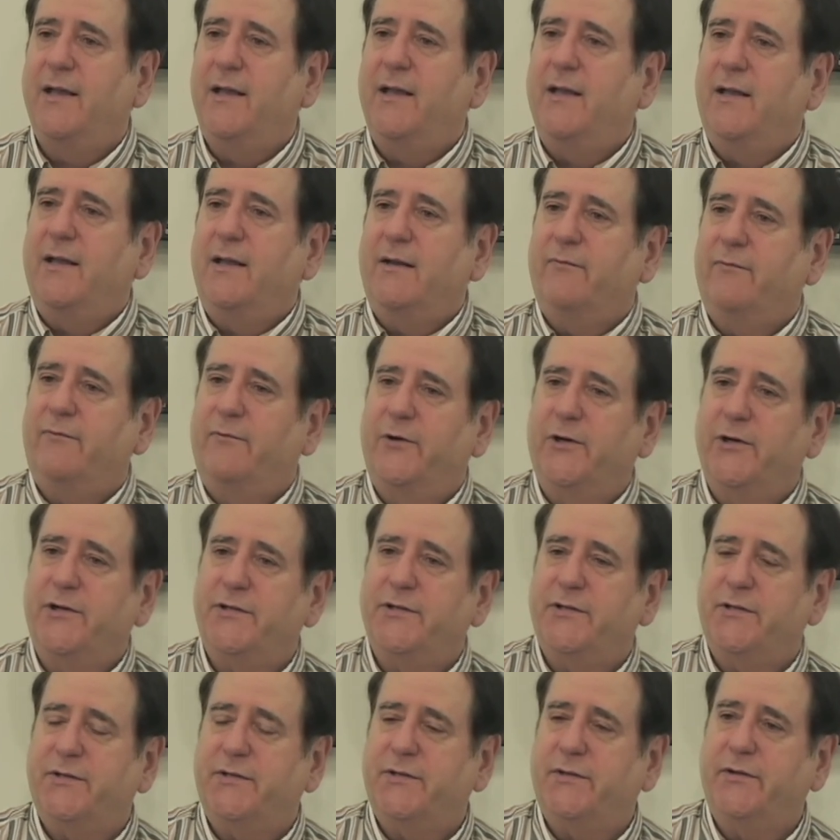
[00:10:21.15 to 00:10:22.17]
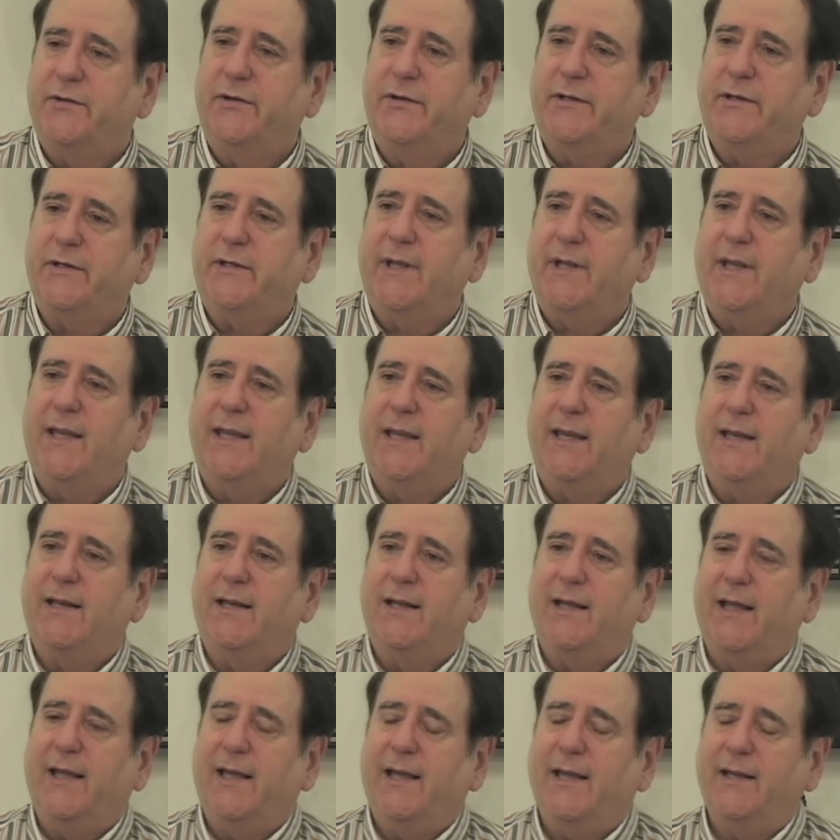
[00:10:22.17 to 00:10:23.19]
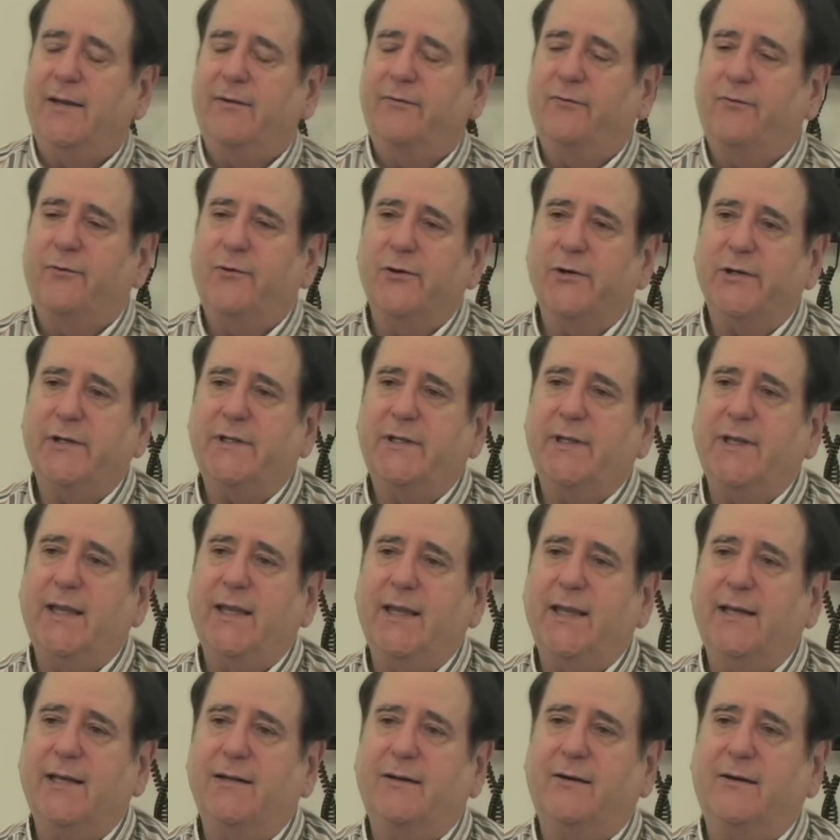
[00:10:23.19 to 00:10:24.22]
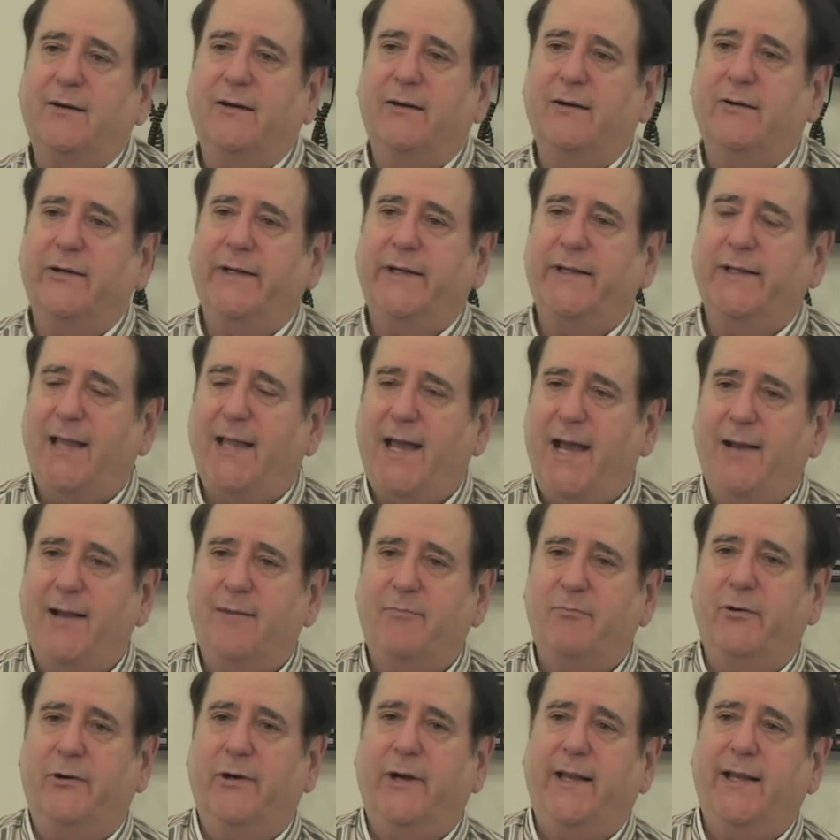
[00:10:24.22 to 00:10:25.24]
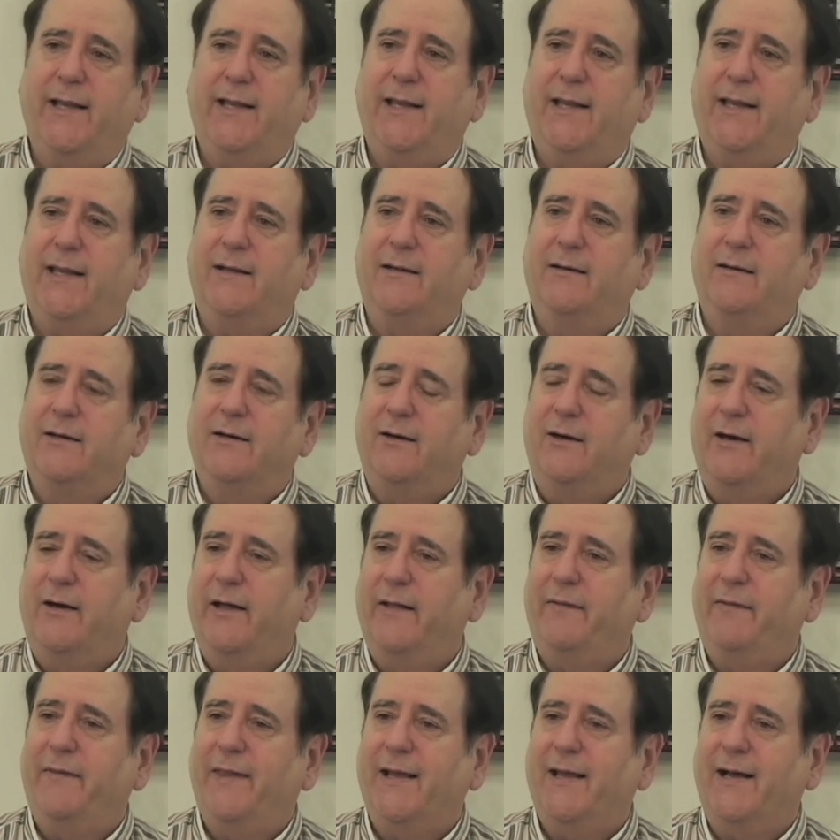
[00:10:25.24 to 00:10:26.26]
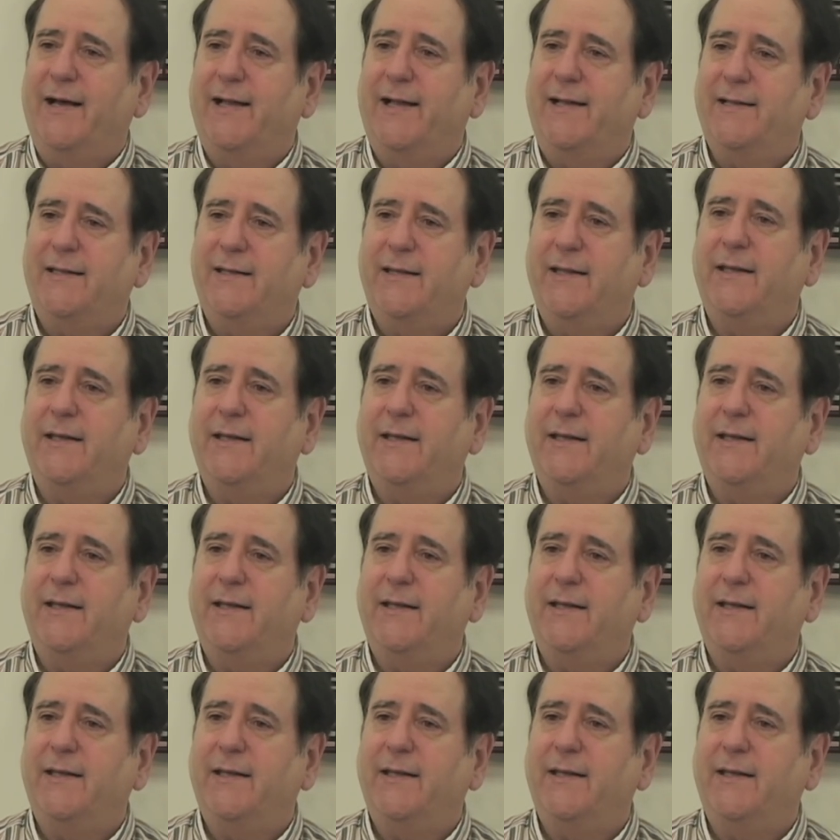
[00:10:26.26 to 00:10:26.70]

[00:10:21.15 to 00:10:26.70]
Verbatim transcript: Стихи 13 и 14 служат пояснением ко фразе,